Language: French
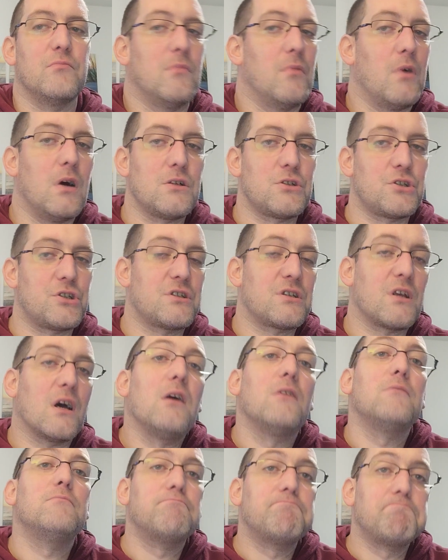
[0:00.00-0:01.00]
Ouais, je dis
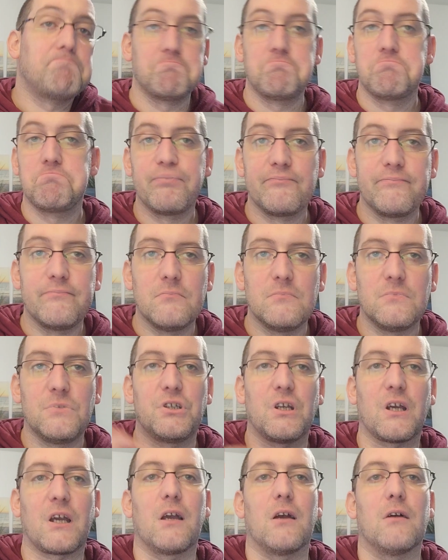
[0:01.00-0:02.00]
ça.
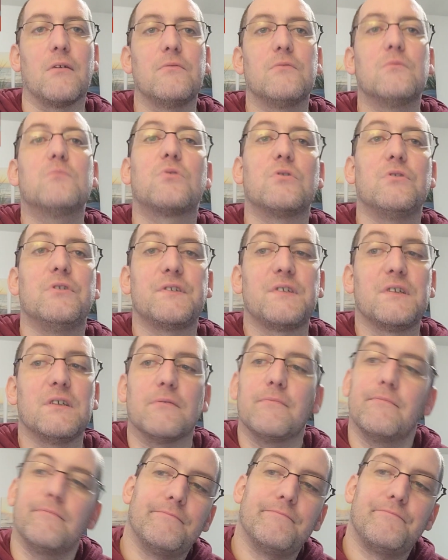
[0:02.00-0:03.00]
Je dis rien, vous me connaissez.